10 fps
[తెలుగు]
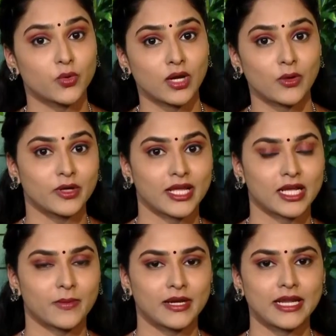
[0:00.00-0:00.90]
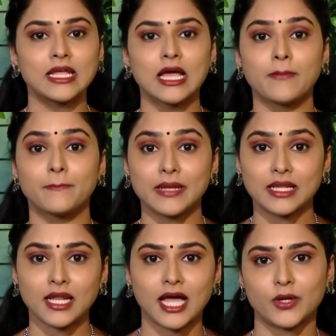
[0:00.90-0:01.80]
ఎక్కువగా ఉంటాయి కాబట్టి
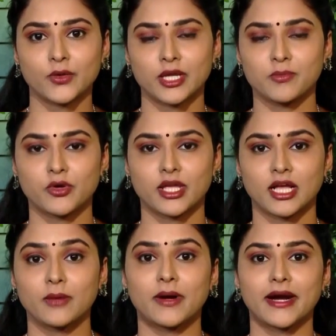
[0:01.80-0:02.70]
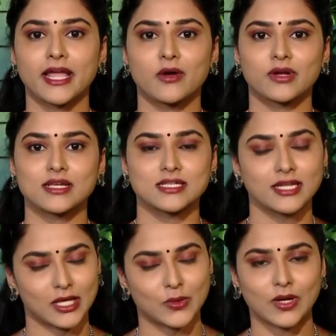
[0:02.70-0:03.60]
పిల్లల ఆరోగ్యం ముఖ్యంగా పాడే
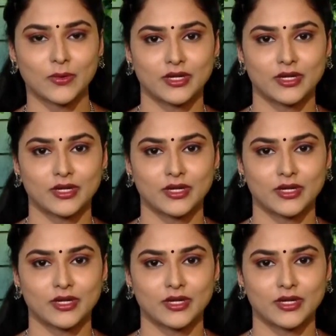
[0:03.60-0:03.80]
అవకాశాలు ఎక్కువగా